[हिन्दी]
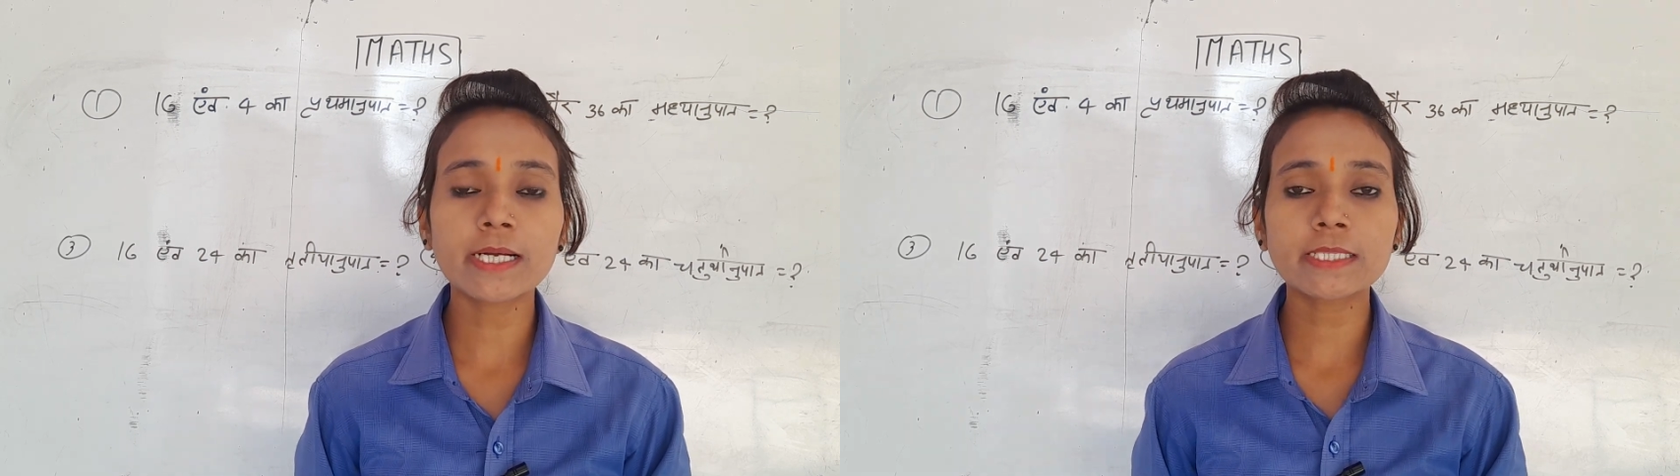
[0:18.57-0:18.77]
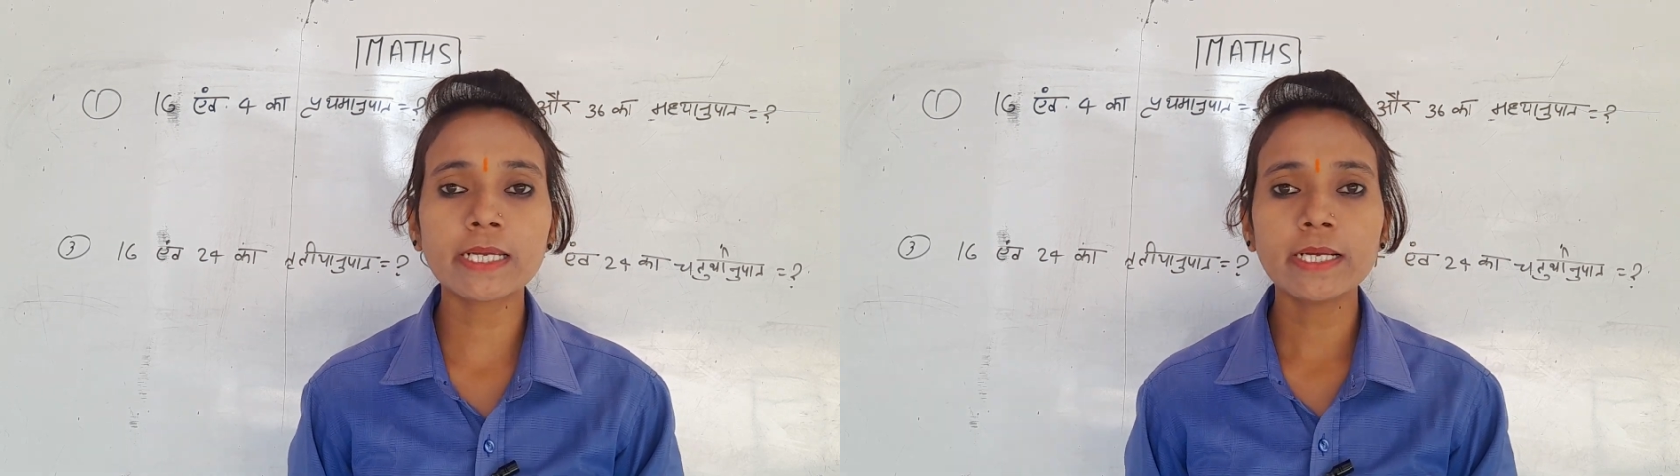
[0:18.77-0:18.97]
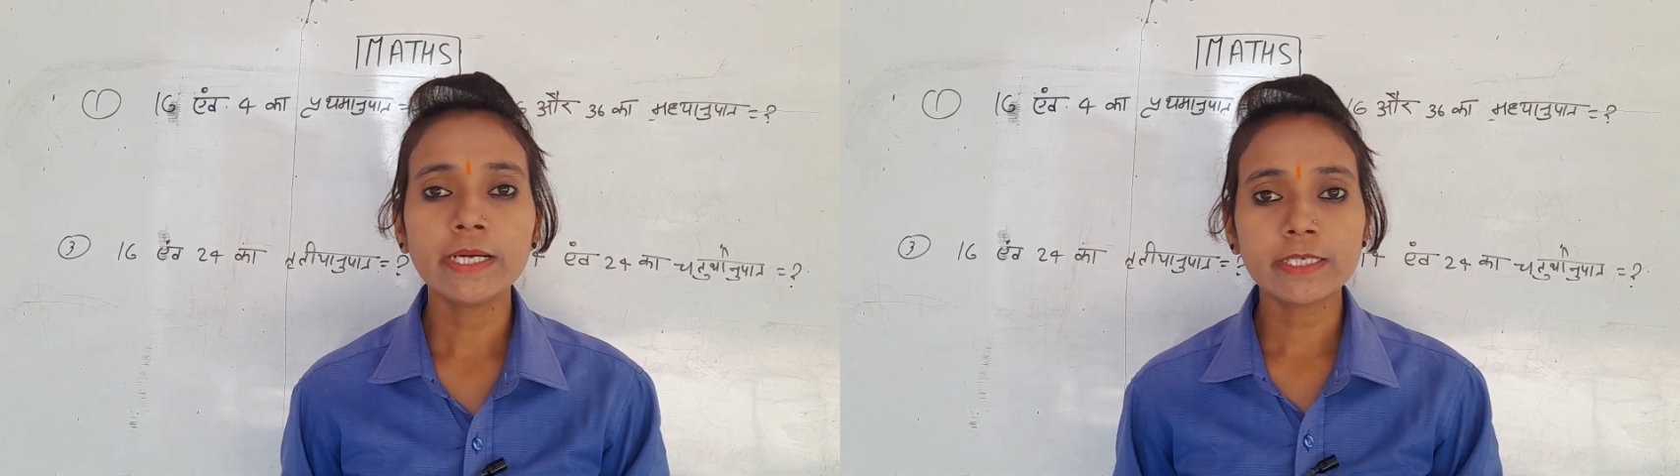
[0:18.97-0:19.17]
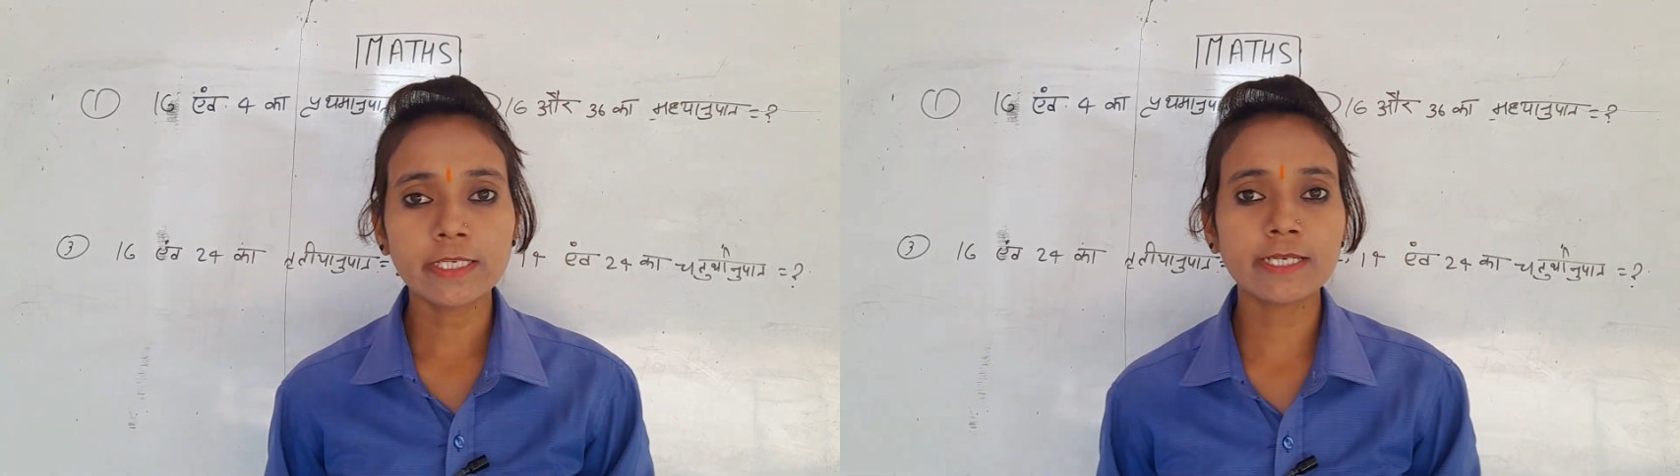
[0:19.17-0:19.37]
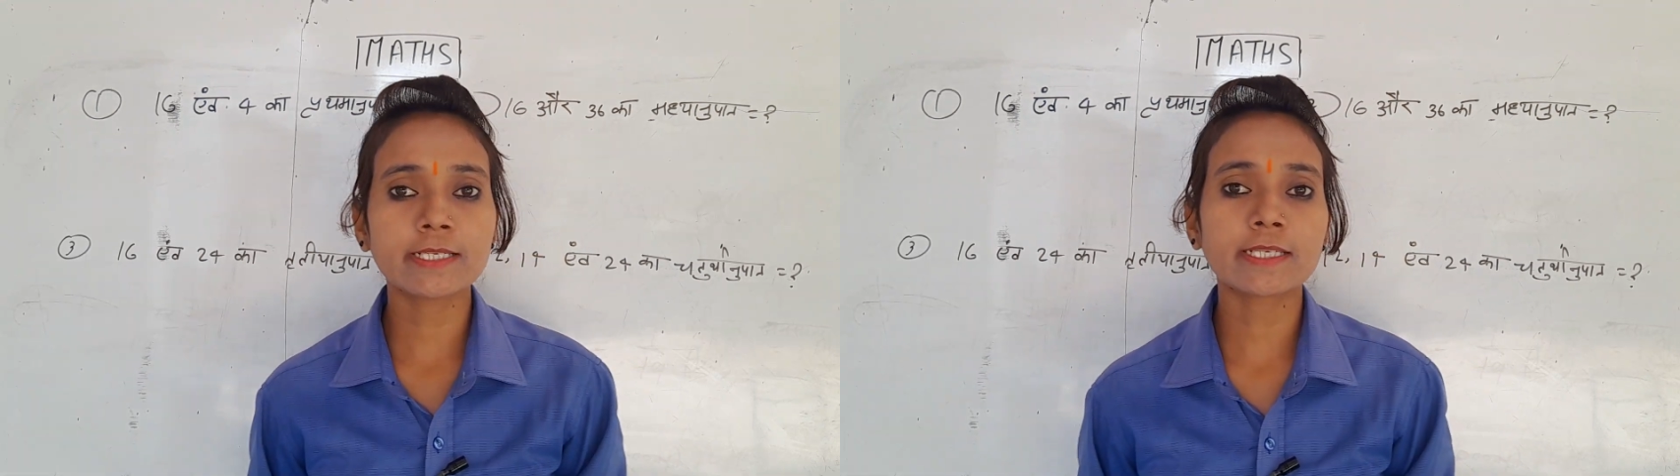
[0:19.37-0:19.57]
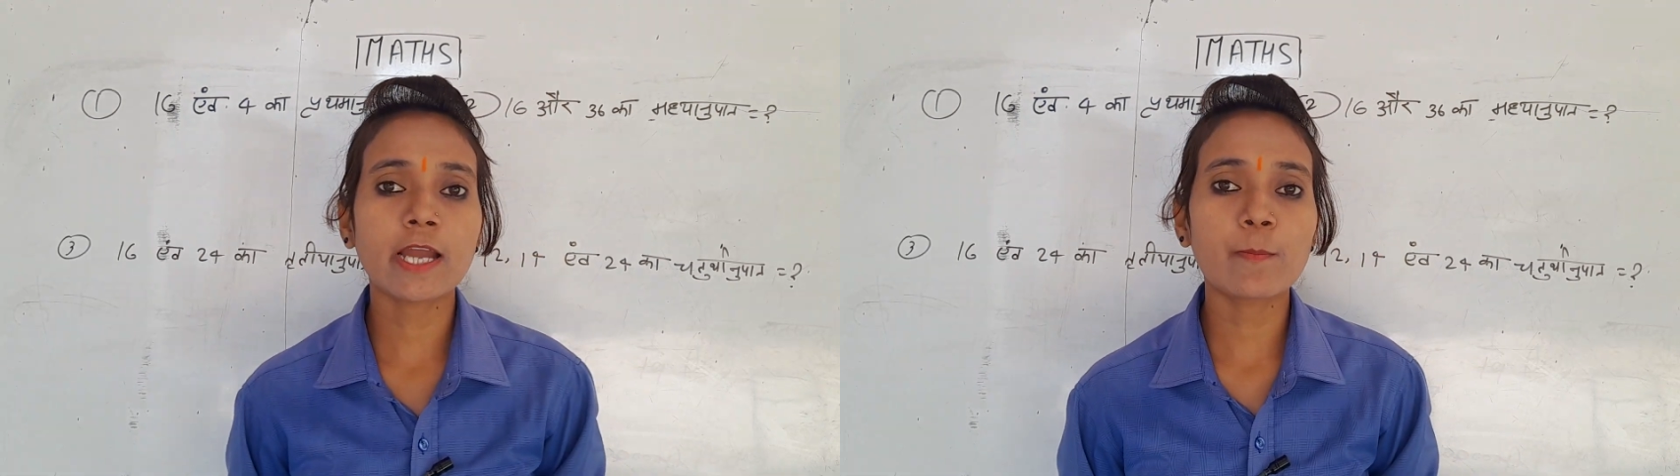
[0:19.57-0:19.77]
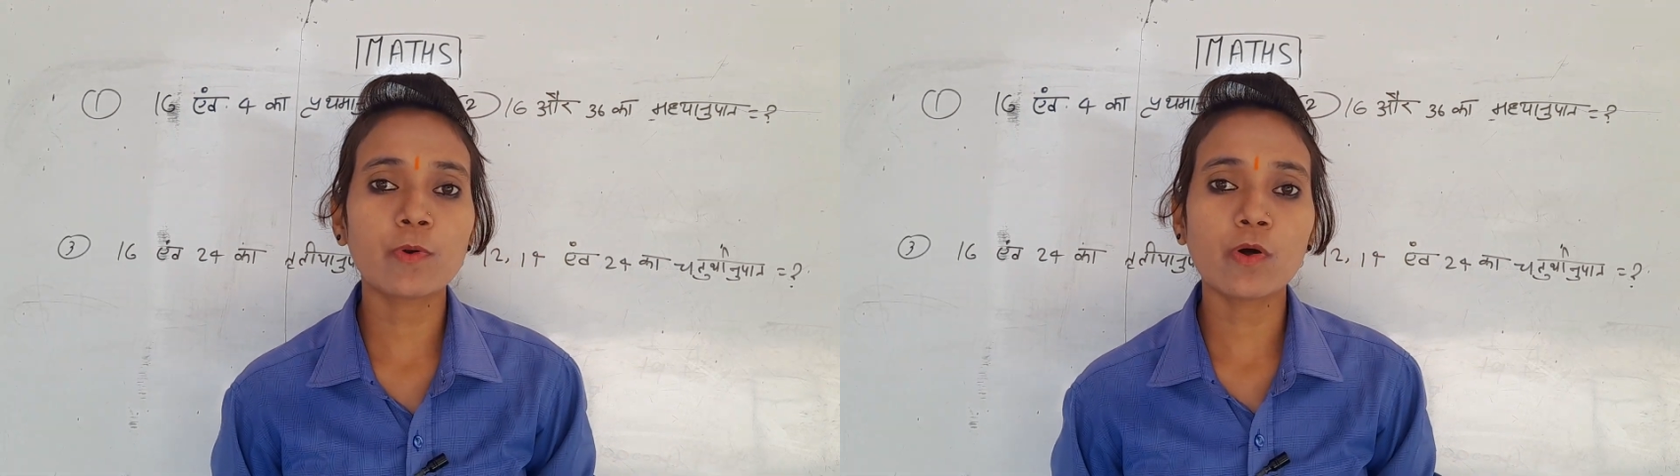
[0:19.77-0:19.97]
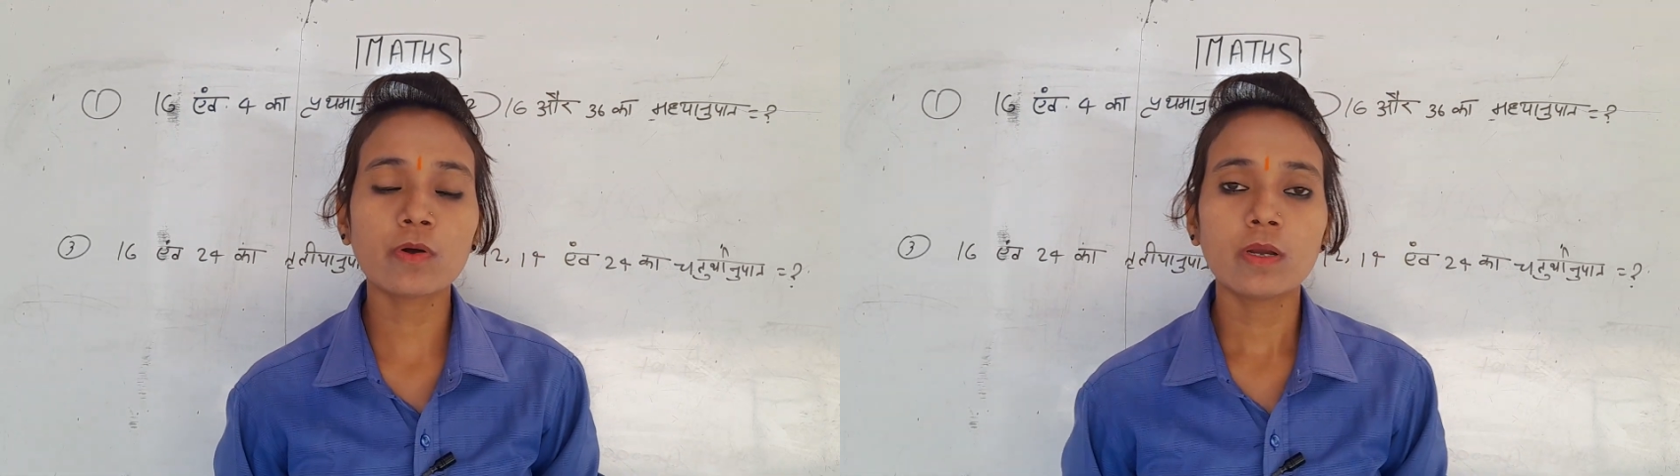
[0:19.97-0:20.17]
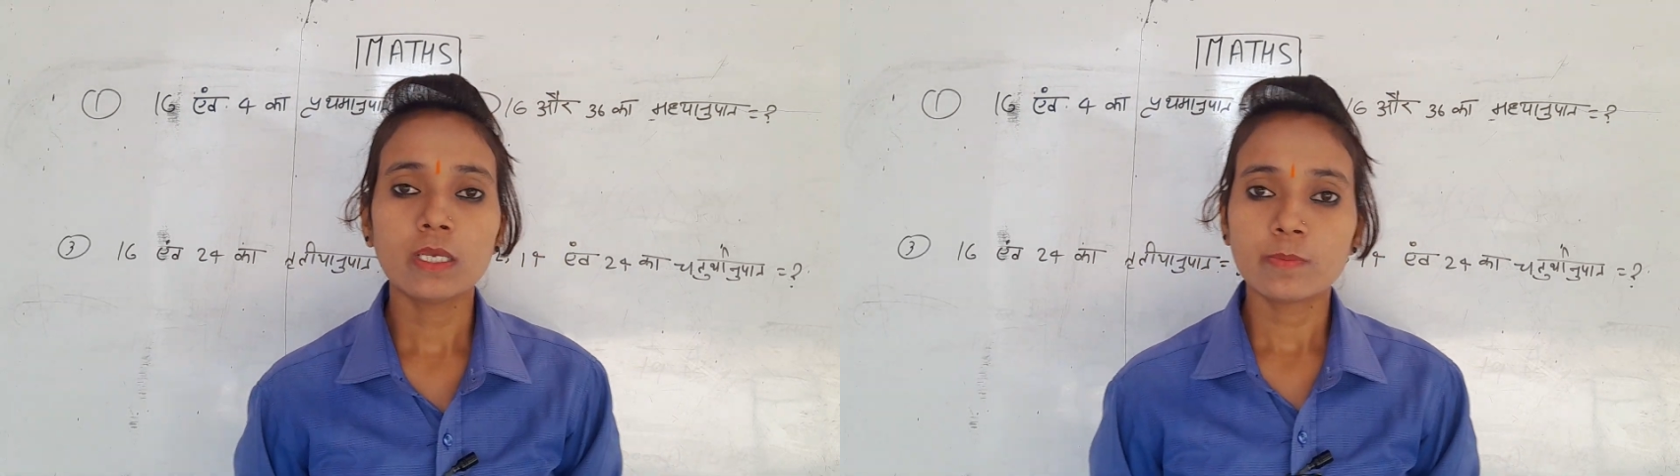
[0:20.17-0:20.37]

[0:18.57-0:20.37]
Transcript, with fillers: करते हैं ट्रिक से आप लोग